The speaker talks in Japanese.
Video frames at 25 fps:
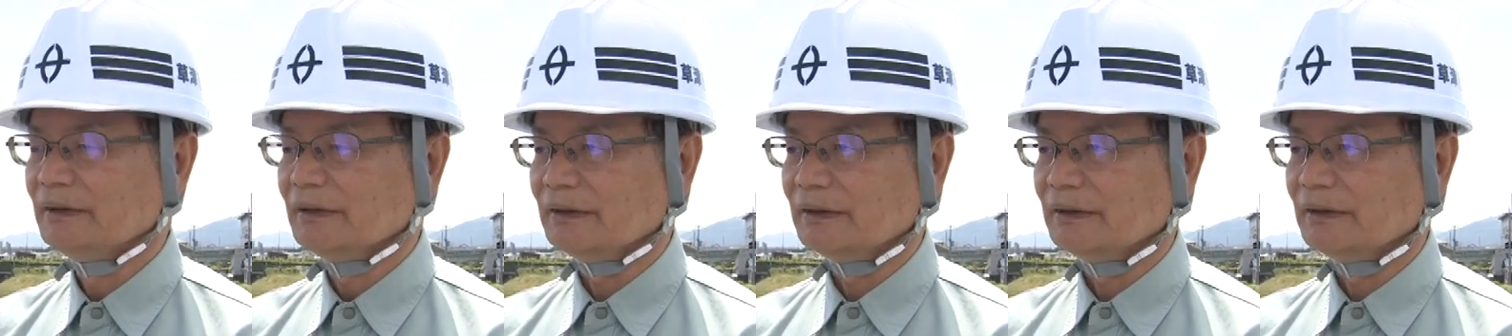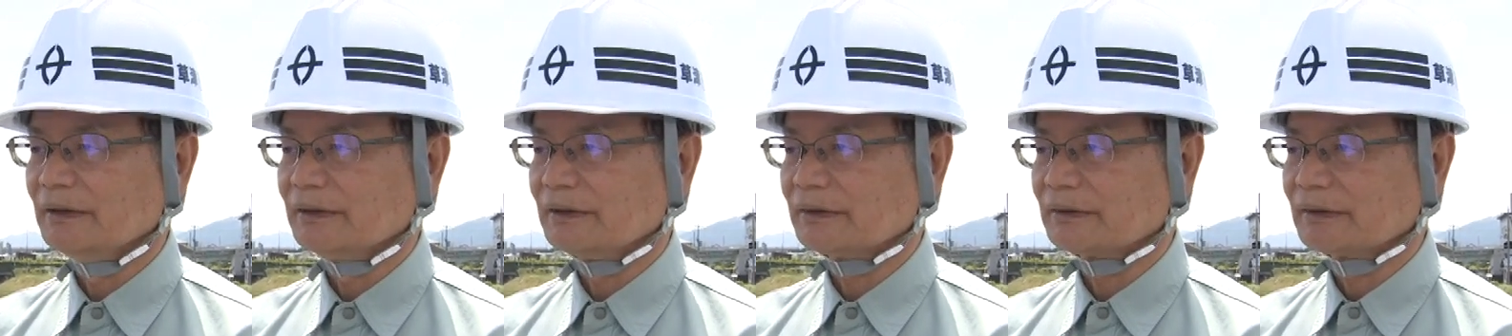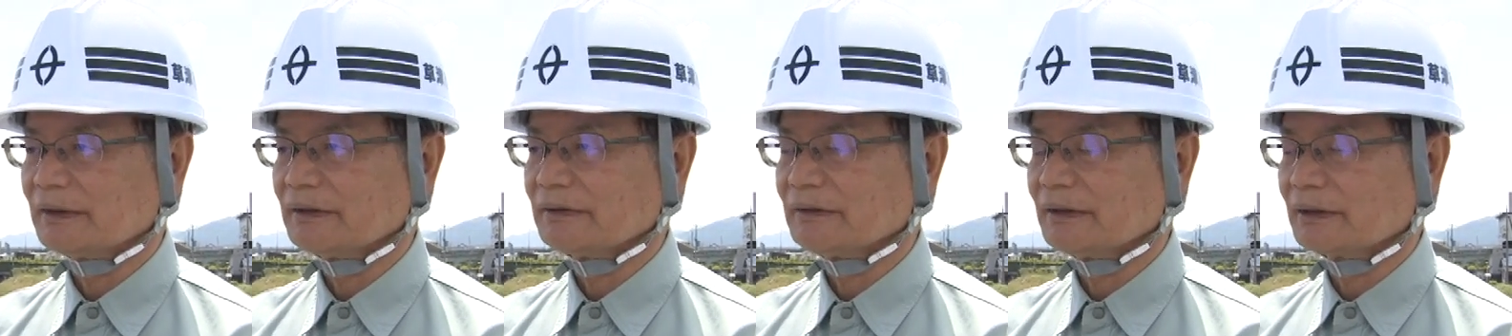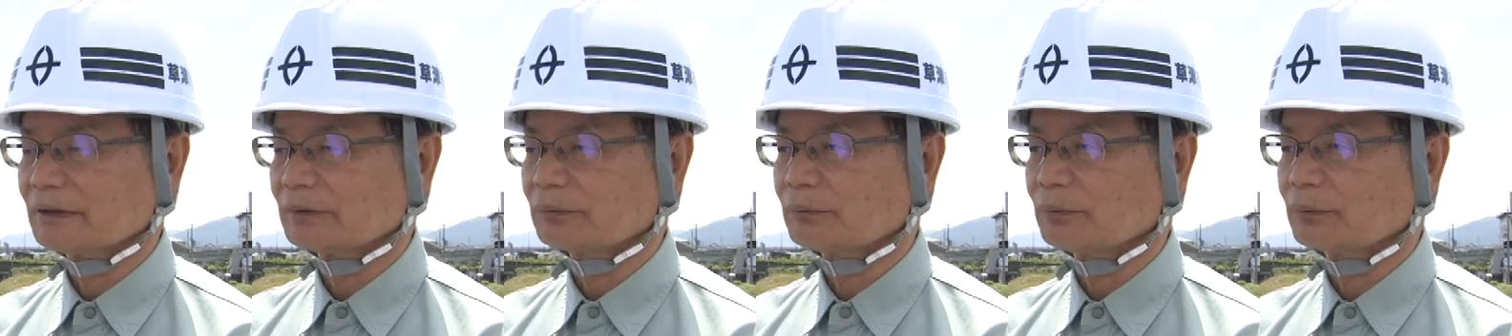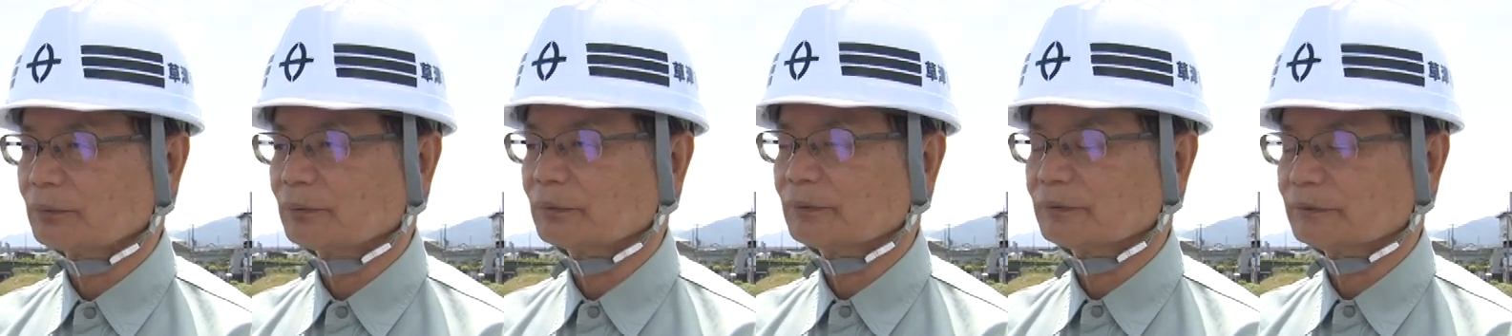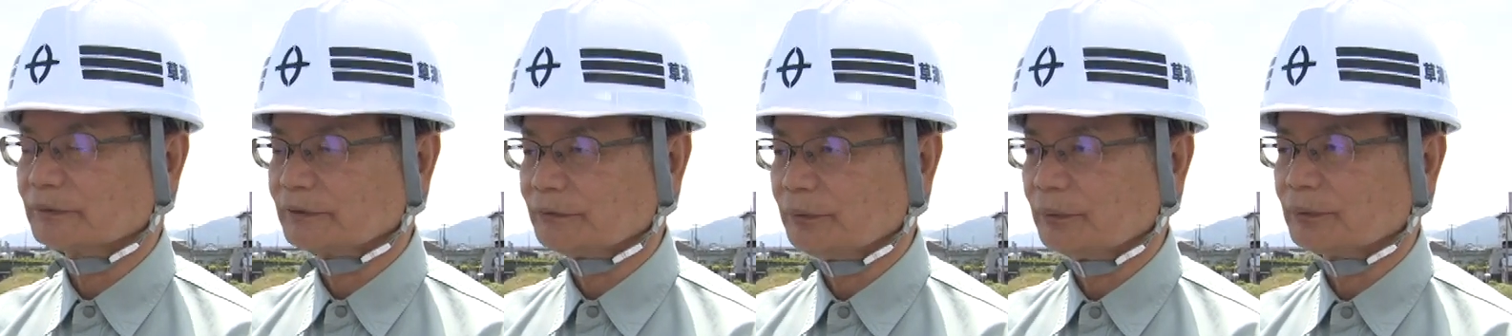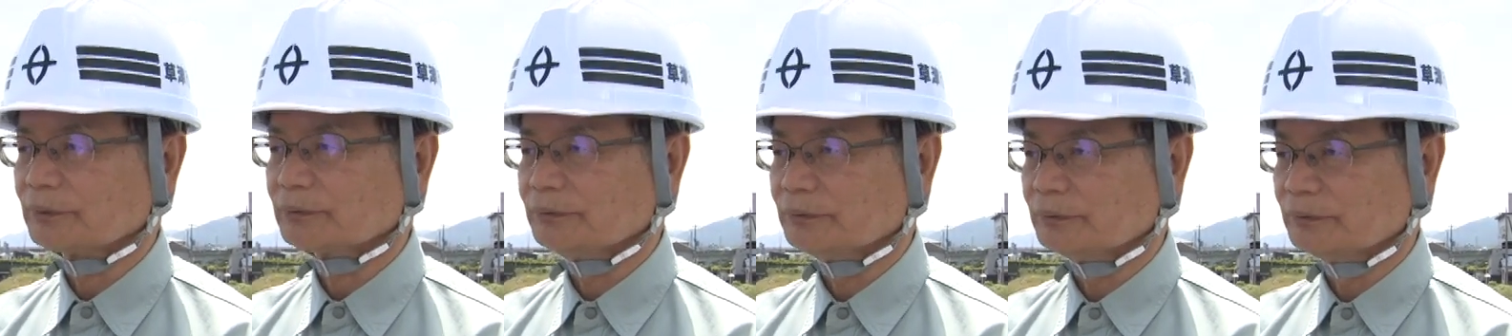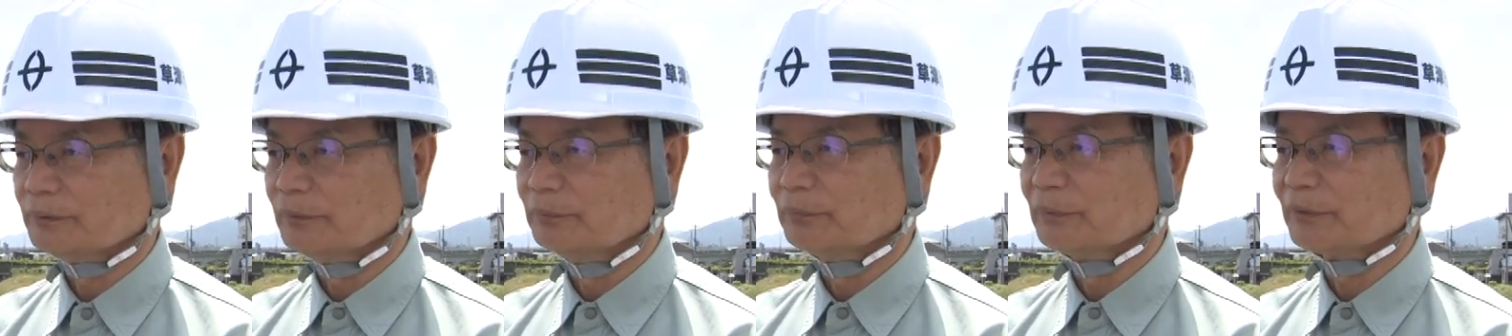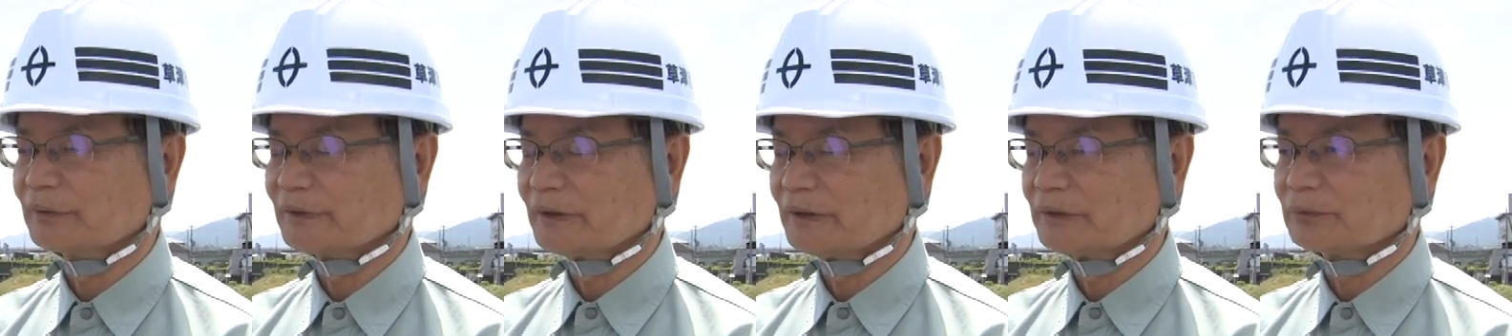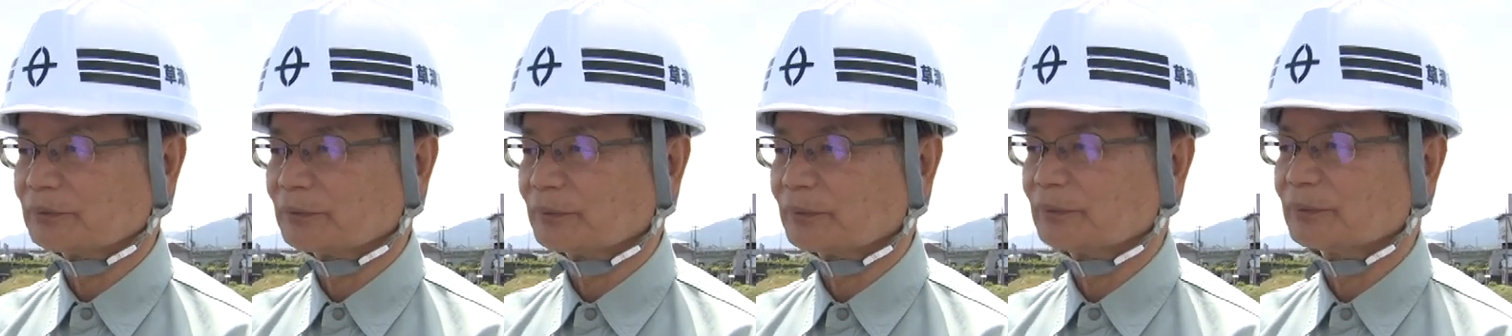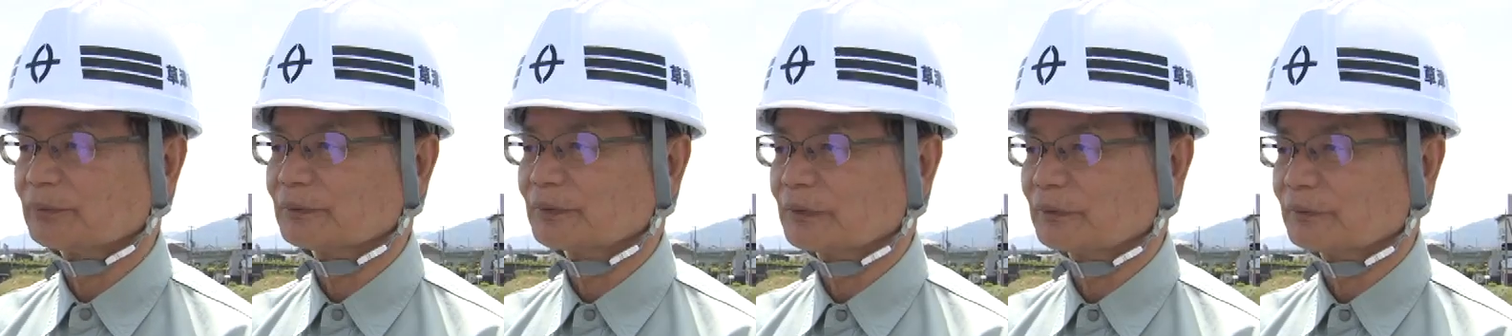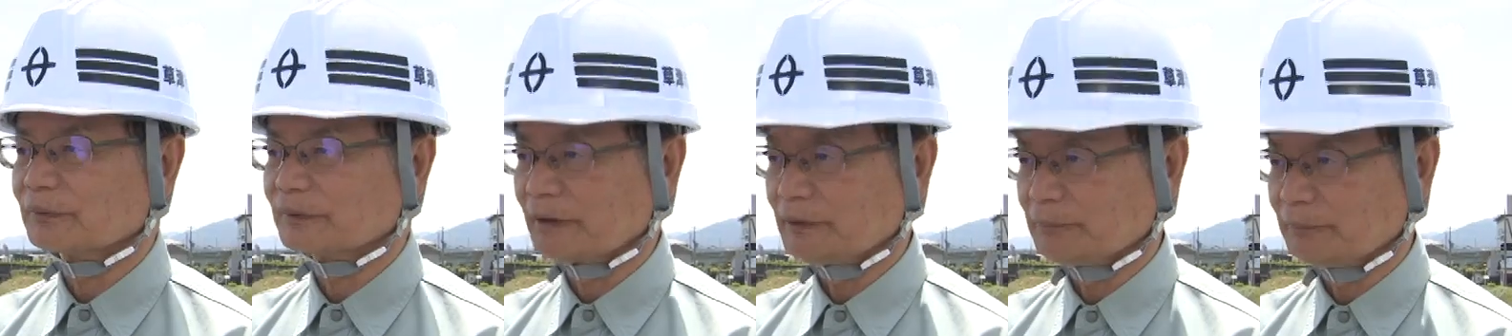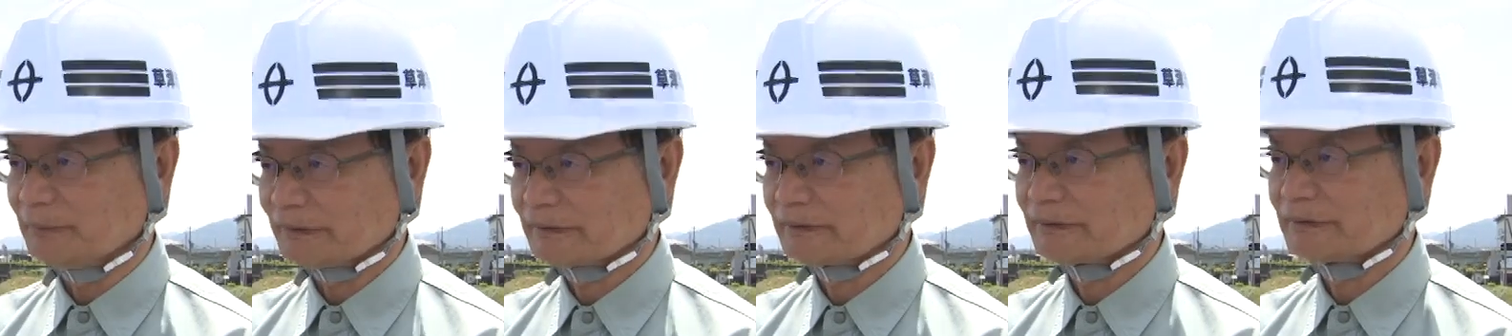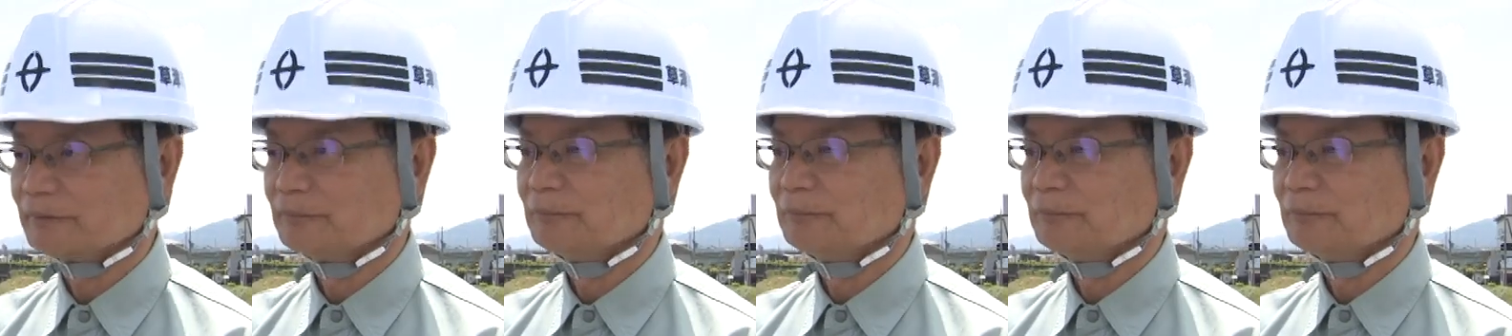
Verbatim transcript: えー、大変心強く思っているところでございます